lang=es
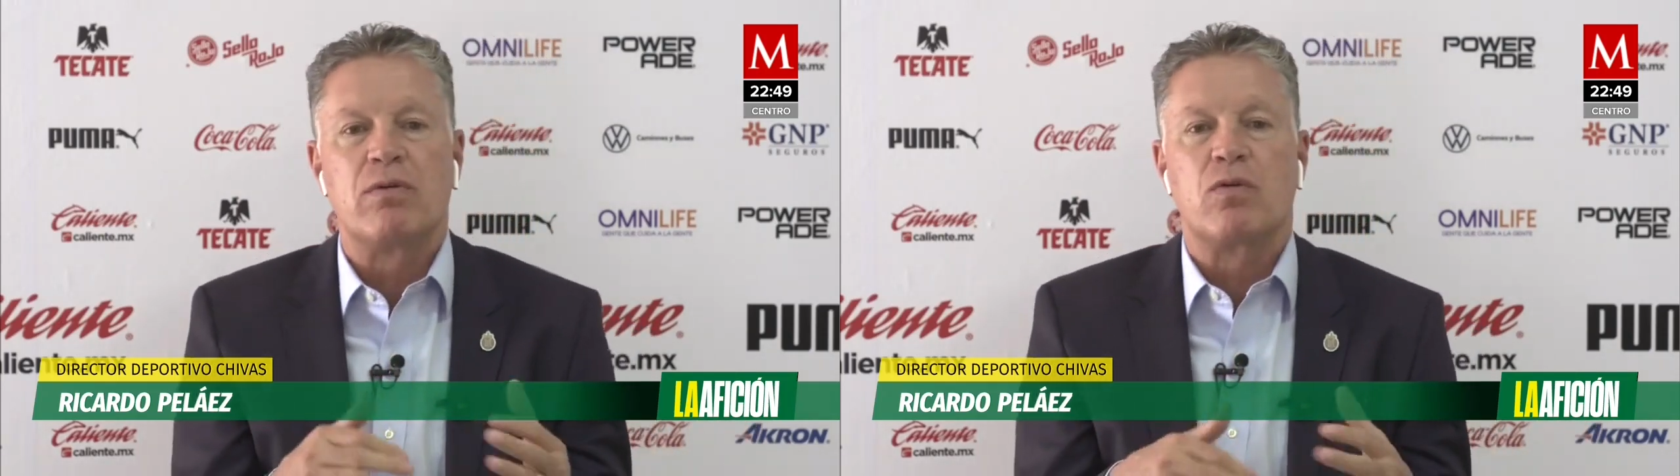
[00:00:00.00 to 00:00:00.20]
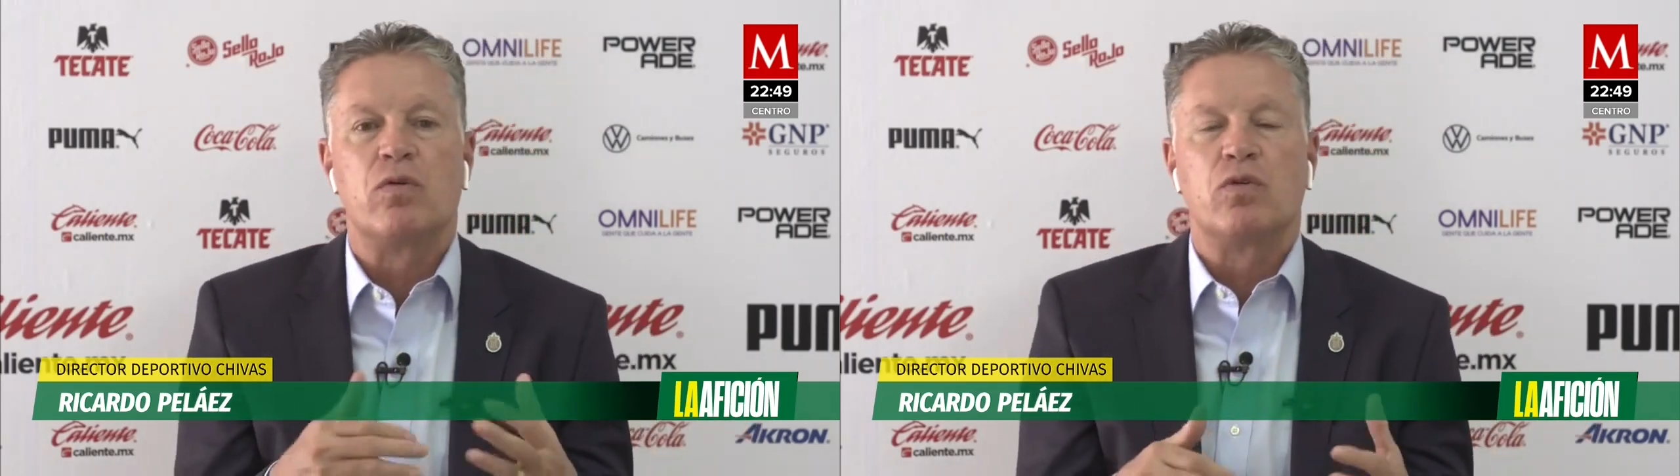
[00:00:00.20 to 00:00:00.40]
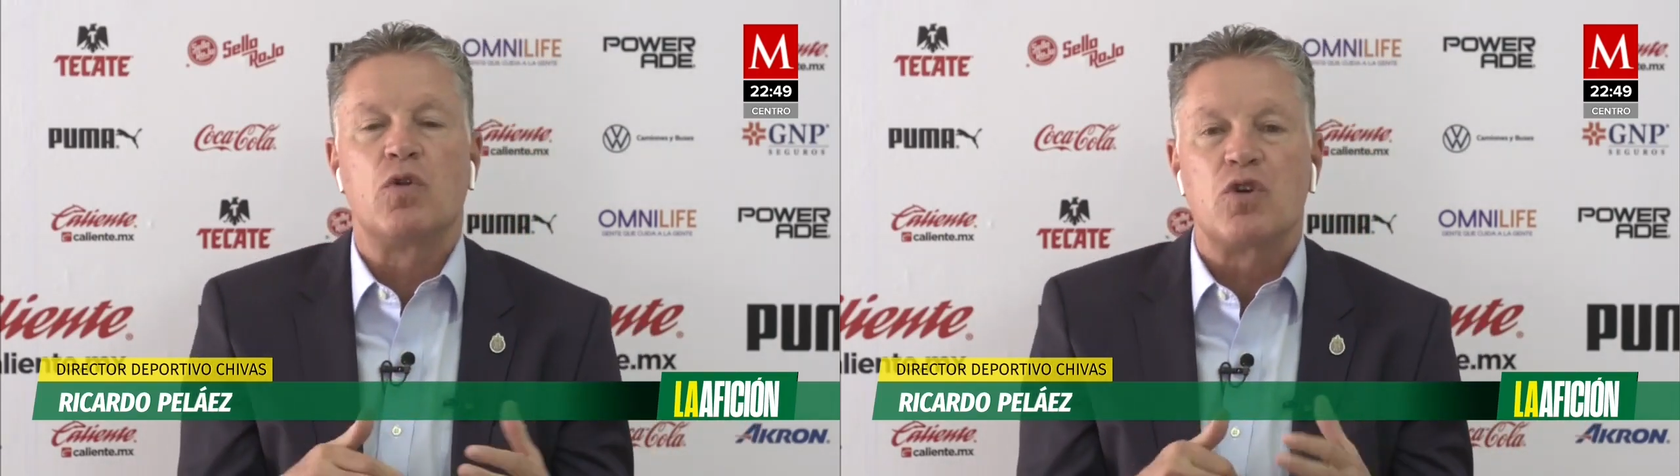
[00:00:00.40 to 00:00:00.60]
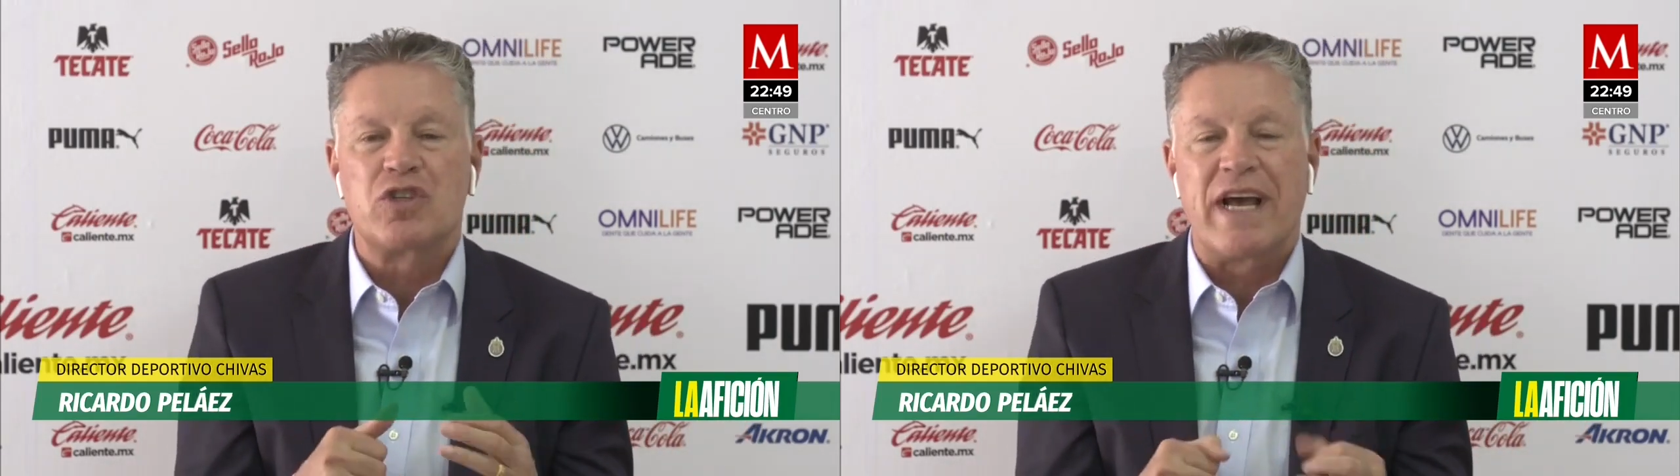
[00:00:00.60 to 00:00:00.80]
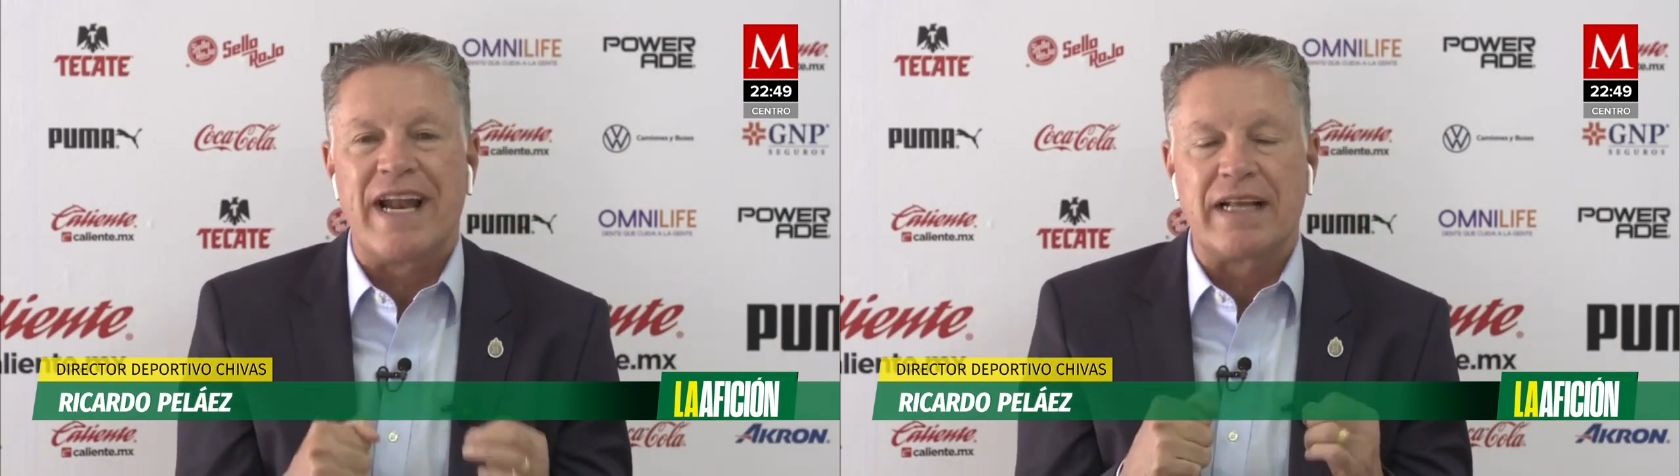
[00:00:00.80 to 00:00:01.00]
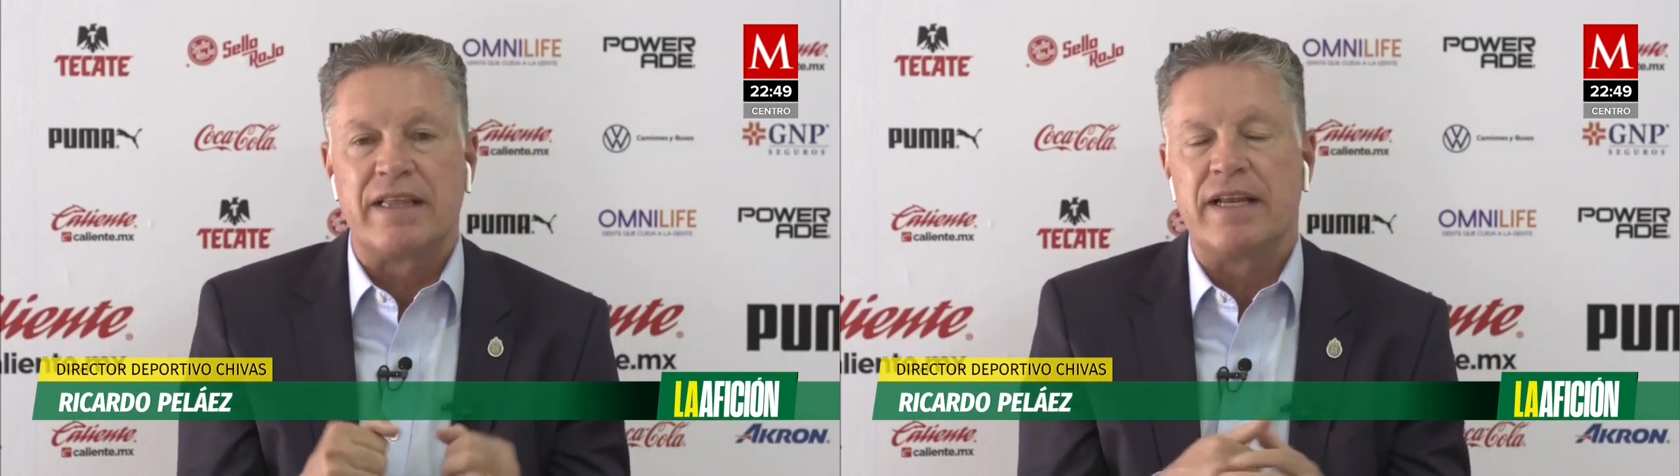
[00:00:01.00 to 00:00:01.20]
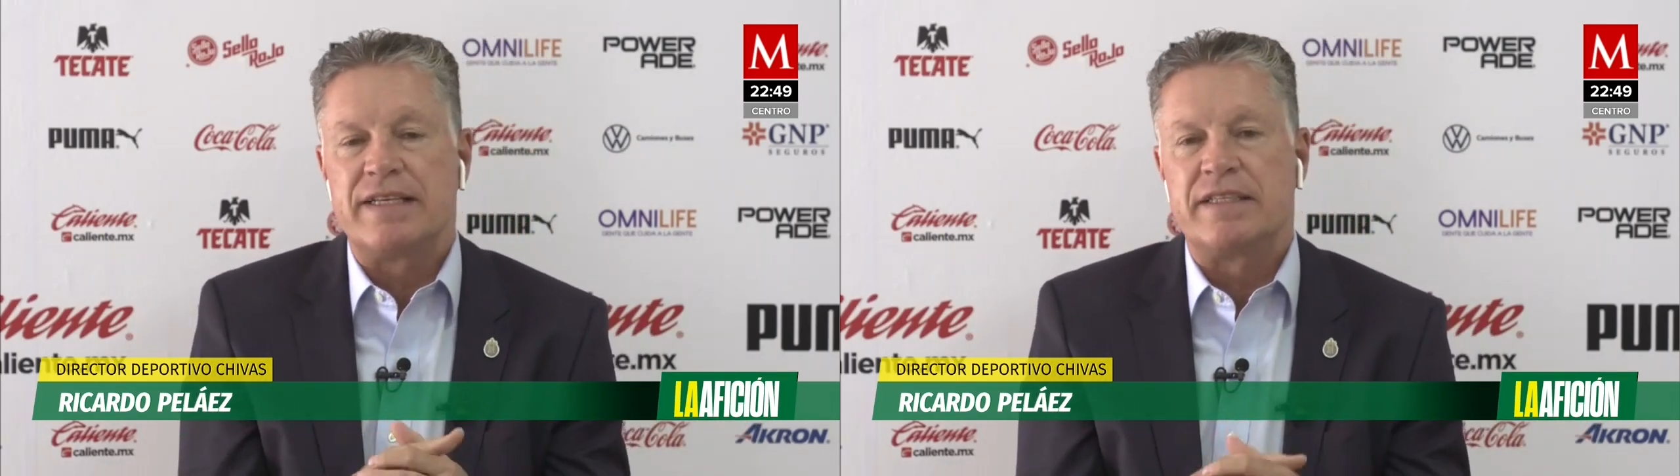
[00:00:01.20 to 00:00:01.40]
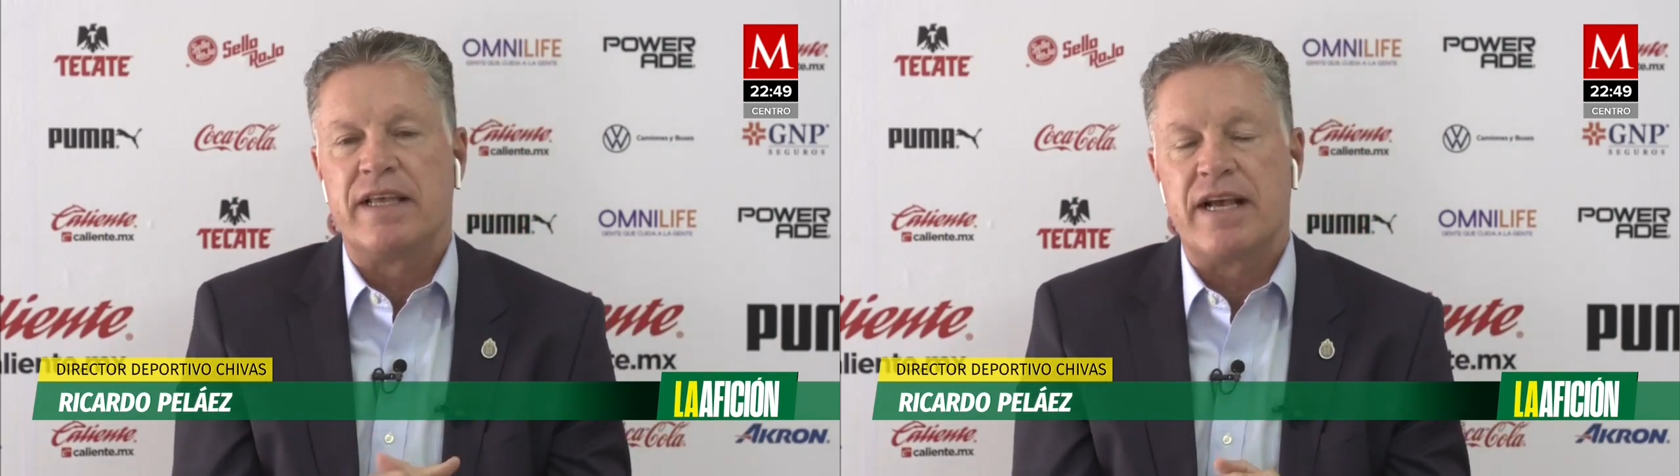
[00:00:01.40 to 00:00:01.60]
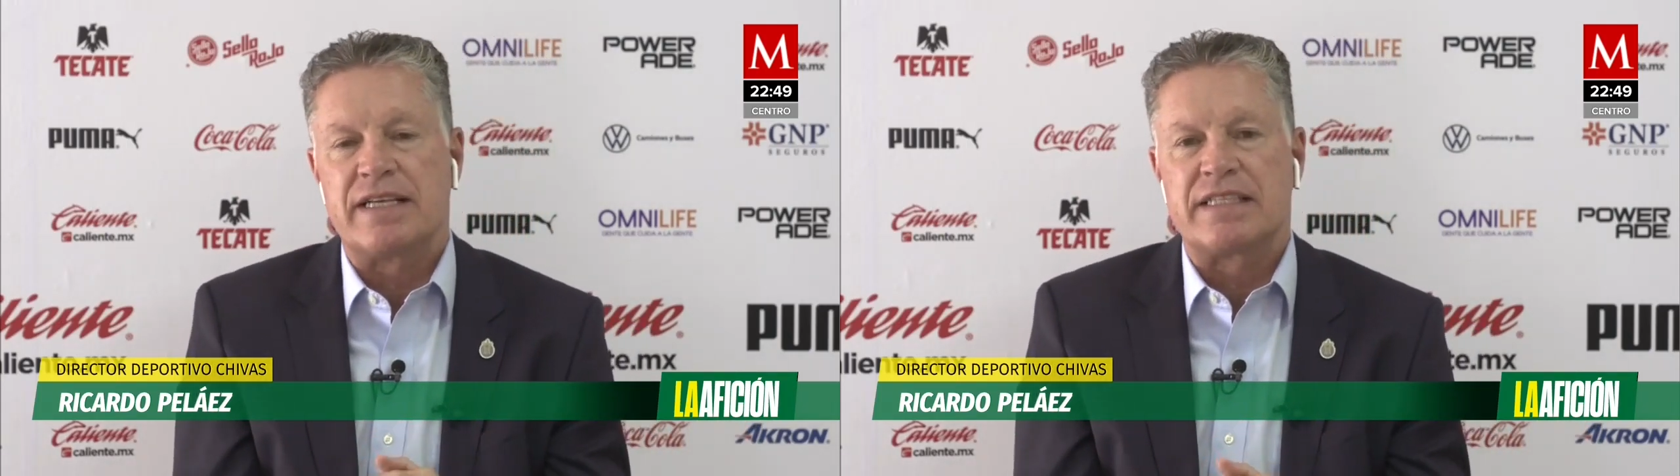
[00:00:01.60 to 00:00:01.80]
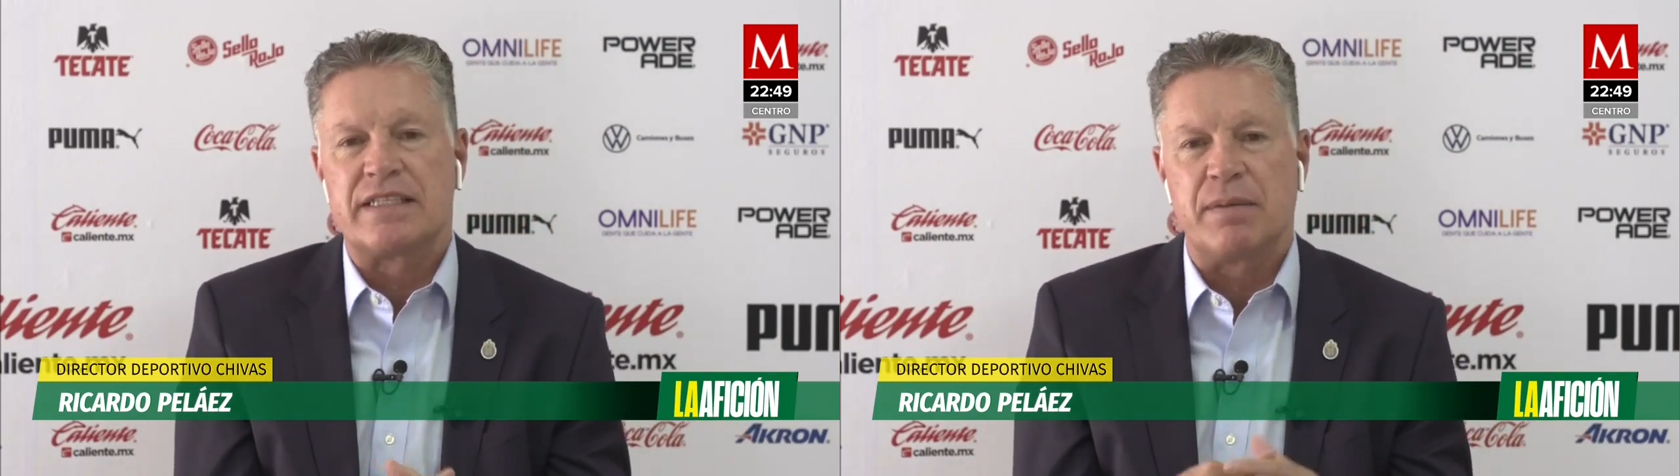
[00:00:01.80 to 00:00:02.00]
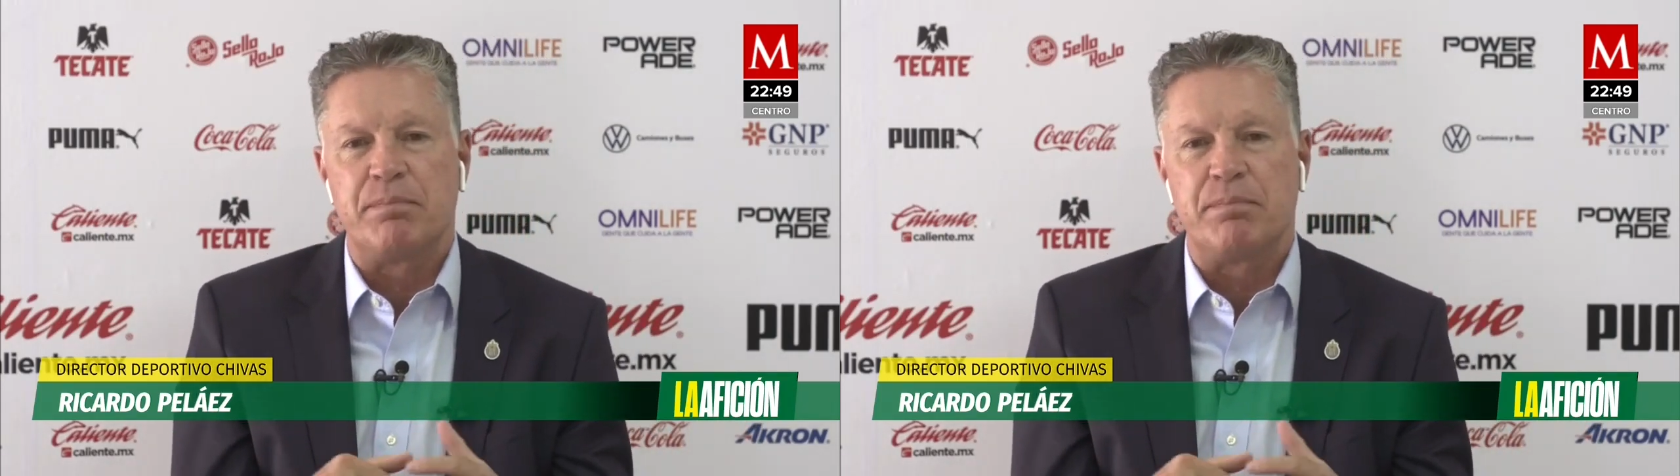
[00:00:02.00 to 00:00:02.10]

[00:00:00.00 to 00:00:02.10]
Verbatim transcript: pero con dos características